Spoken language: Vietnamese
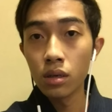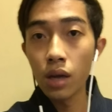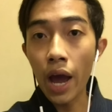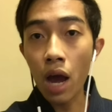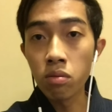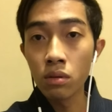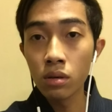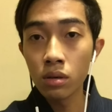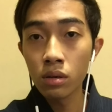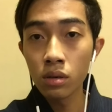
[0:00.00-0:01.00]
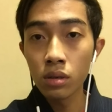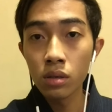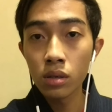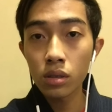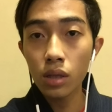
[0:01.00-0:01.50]
ghê không
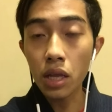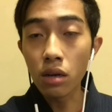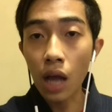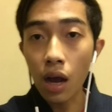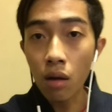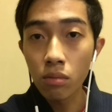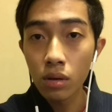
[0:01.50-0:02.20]
thấy dưỡng thần không